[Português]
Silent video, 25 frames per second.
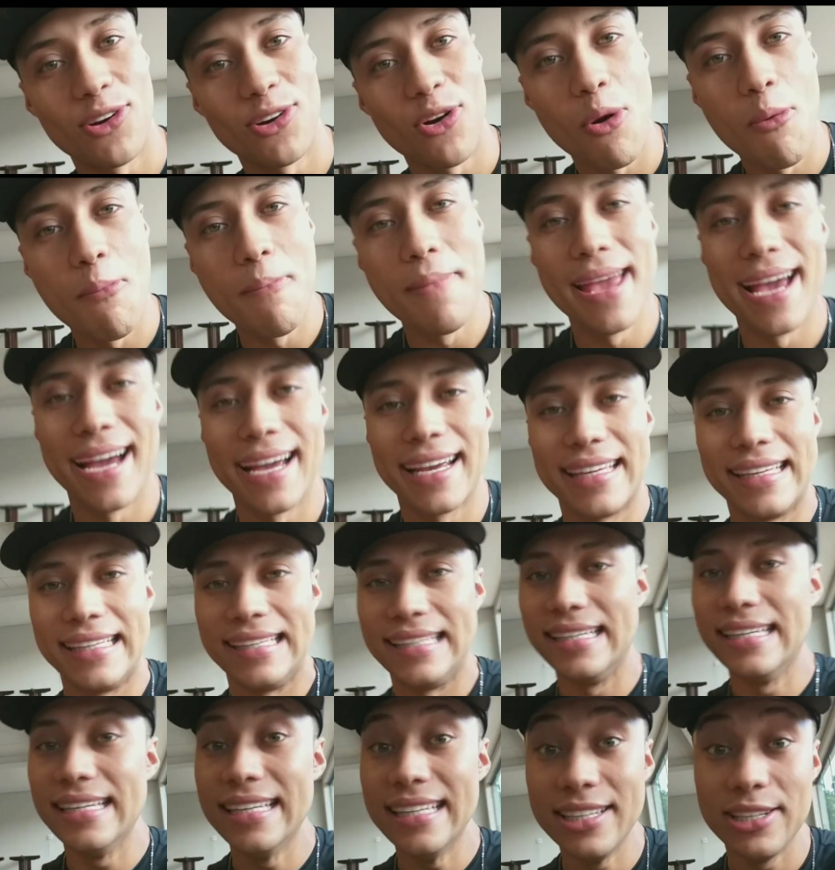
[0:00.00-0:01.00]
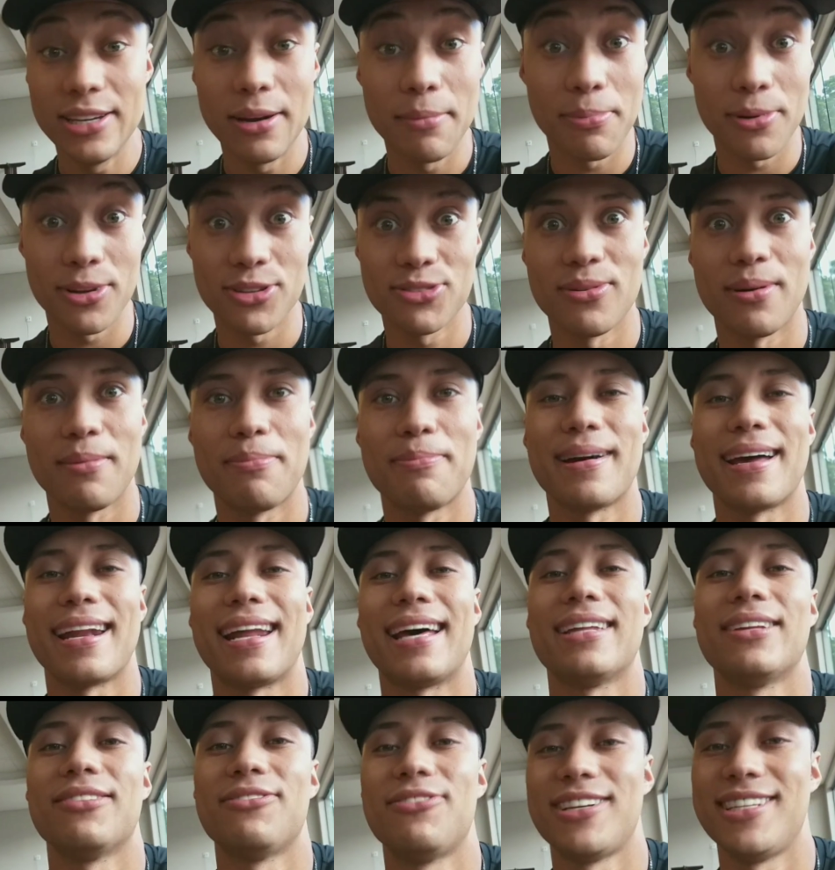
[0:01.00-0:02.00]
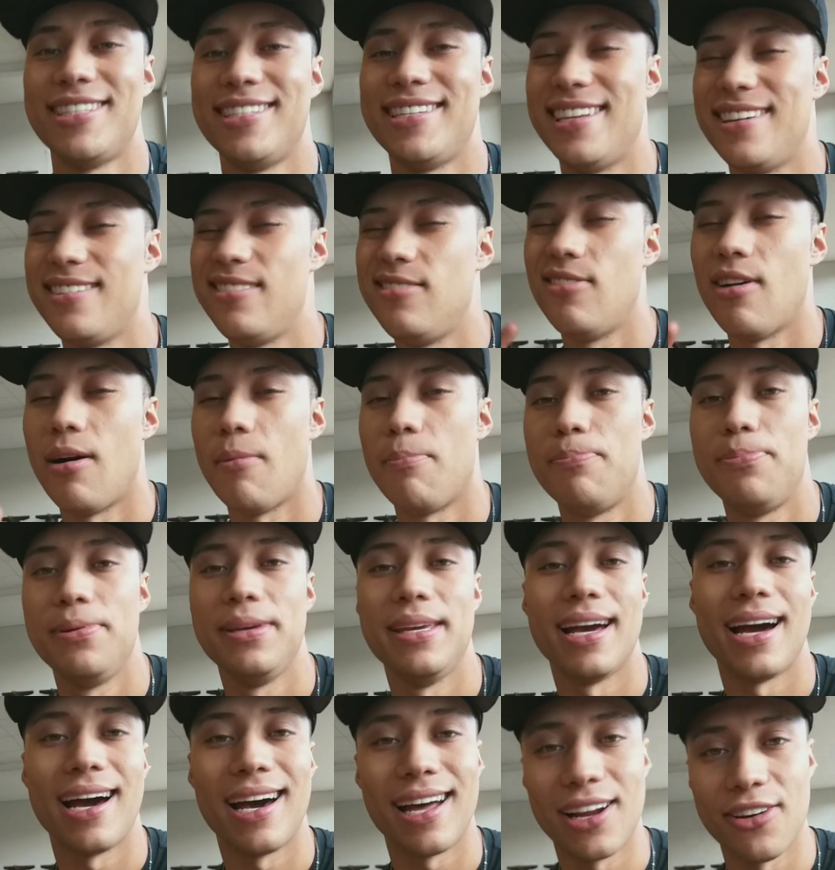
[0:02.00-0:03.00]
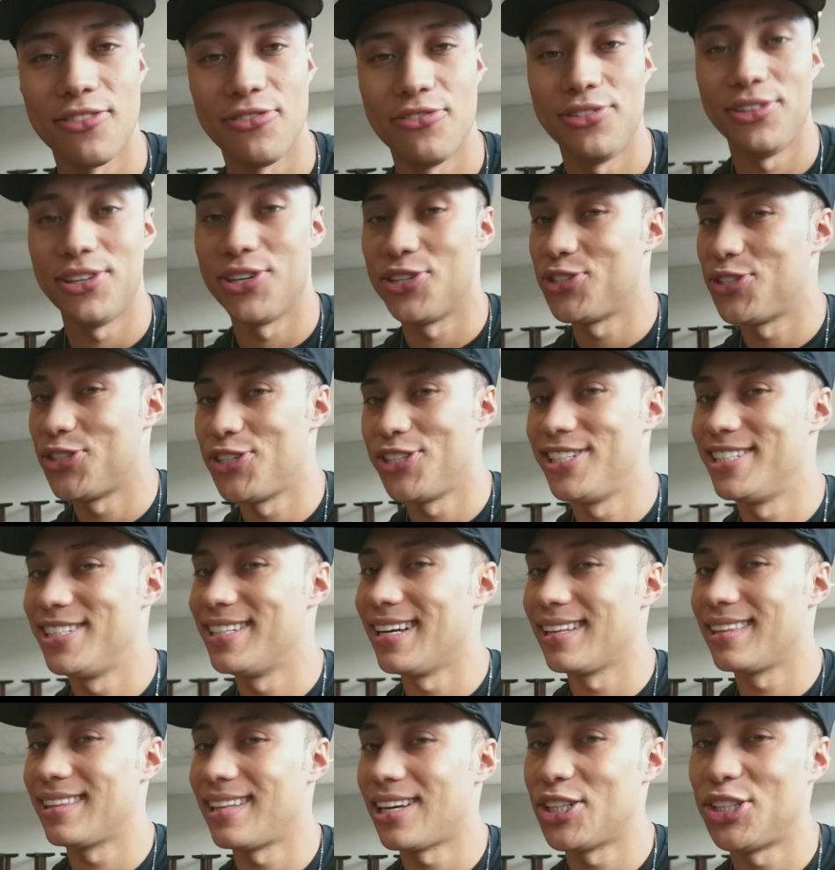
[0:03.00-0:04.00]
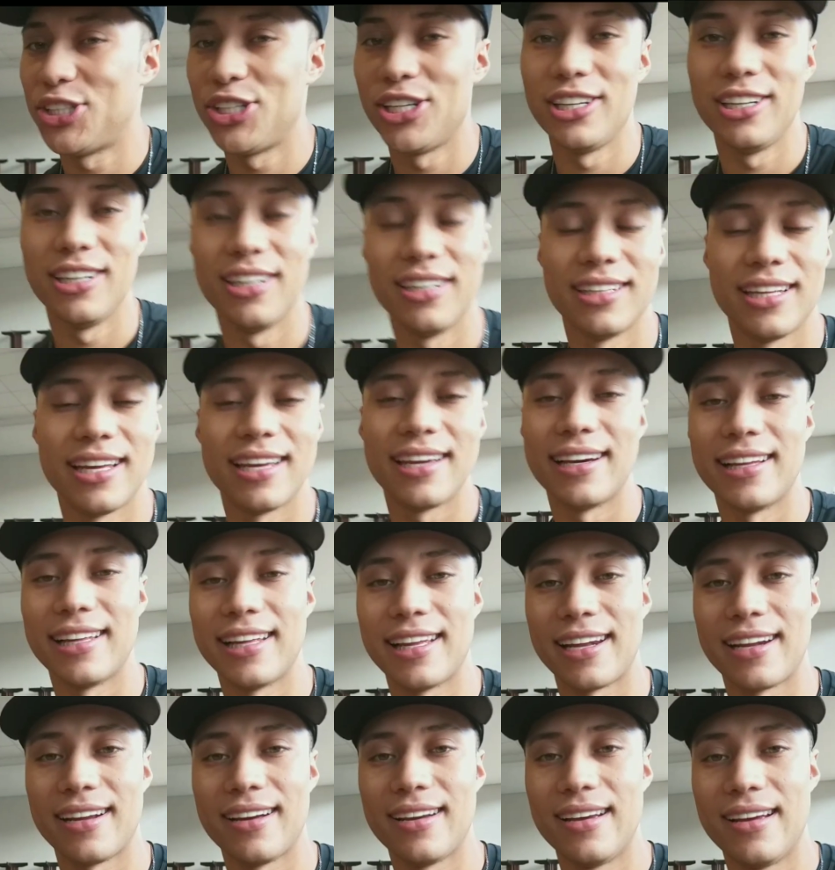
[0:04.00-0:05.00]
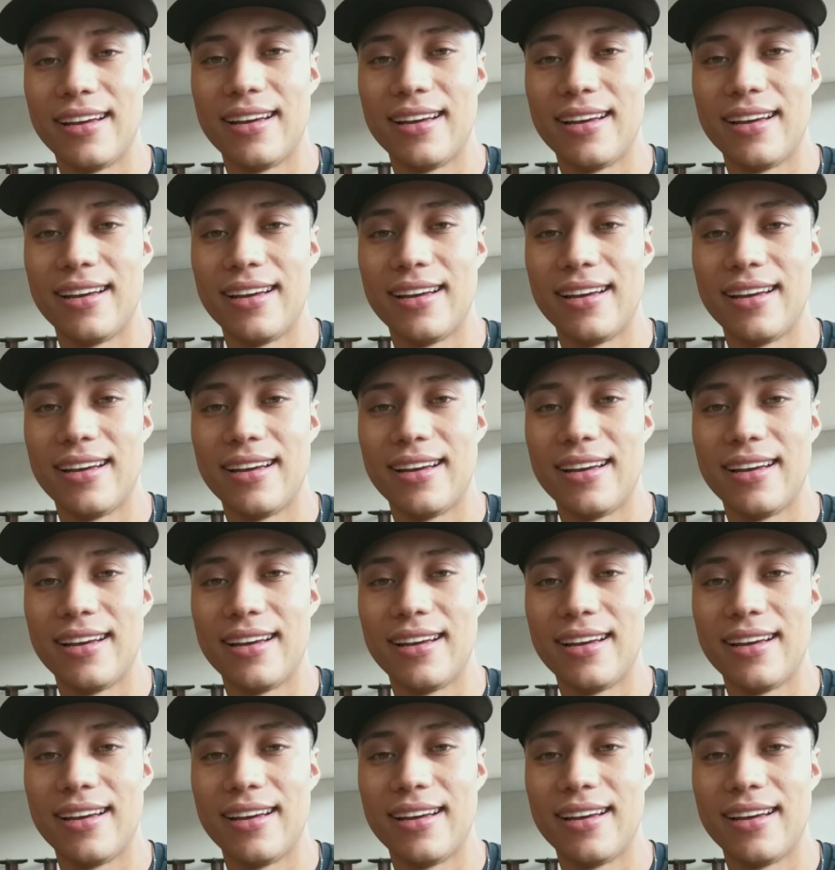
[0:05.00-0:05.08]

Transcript: comer aqui e a próxima parada vai ser Guapiara, filho. A gente já tá chegando aí, galera.